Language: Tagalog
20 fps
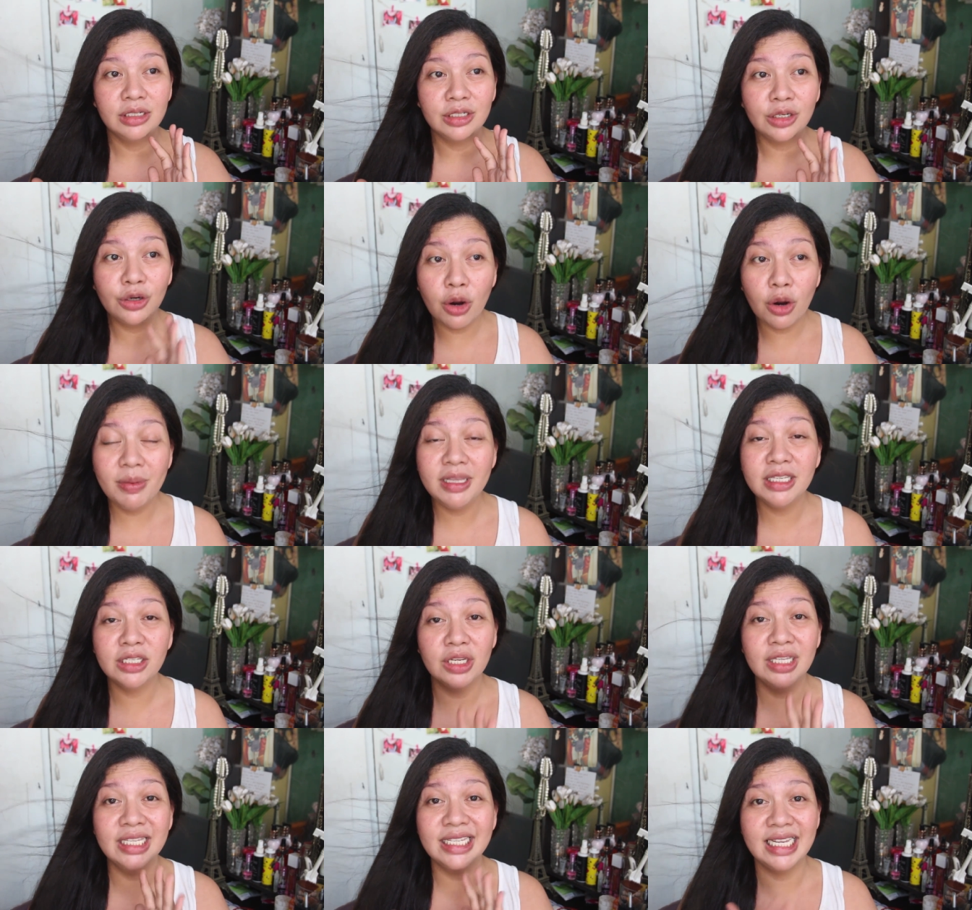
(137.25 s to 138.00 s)

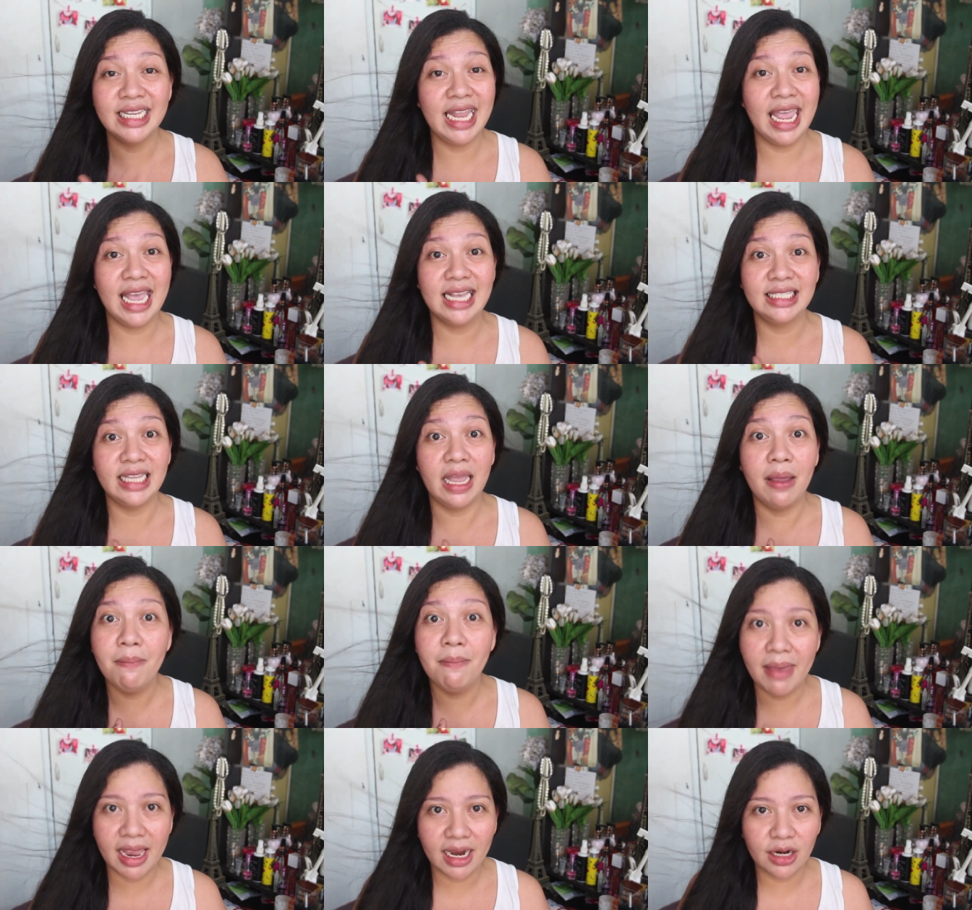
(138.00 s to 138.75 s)
Robinsons and
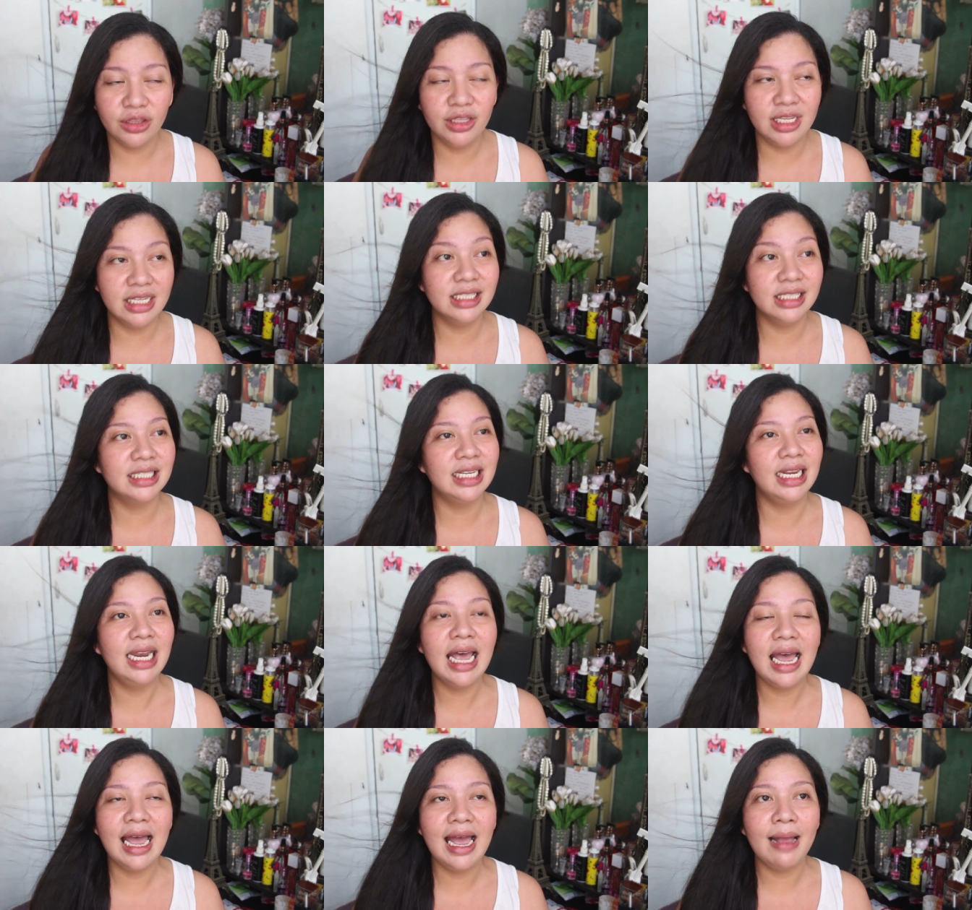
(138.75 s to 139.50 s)
SM meron din
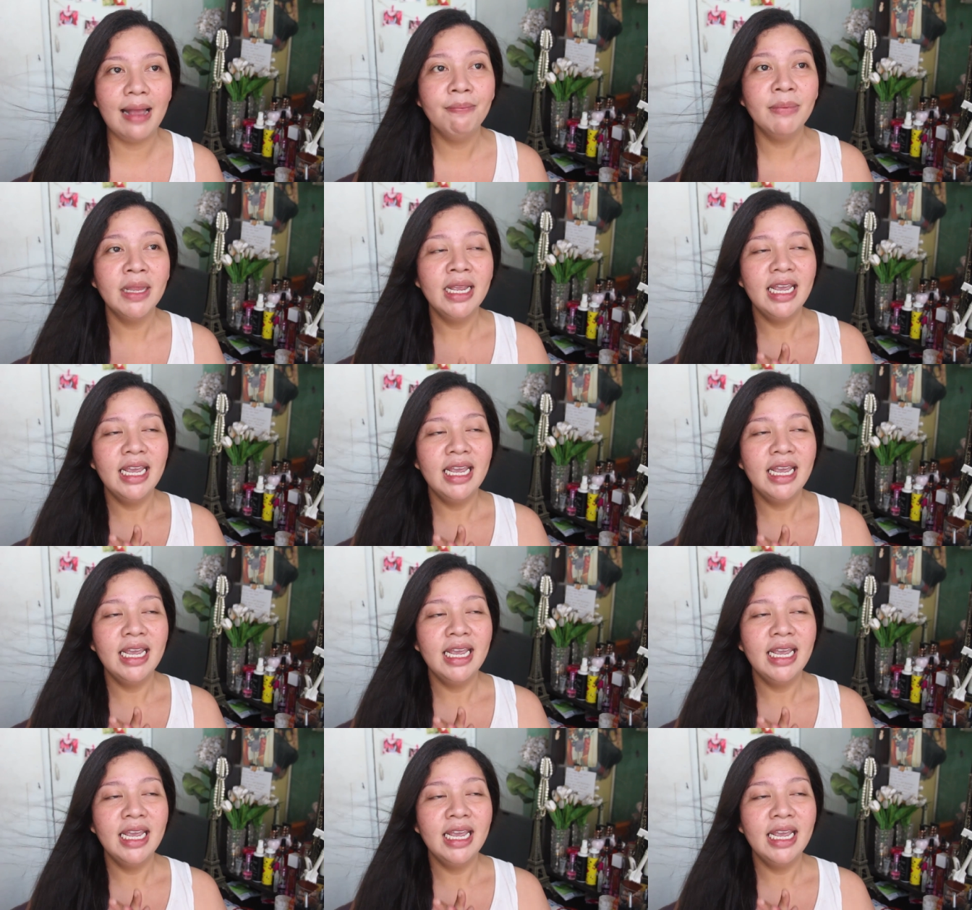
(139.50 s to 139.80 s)
sila.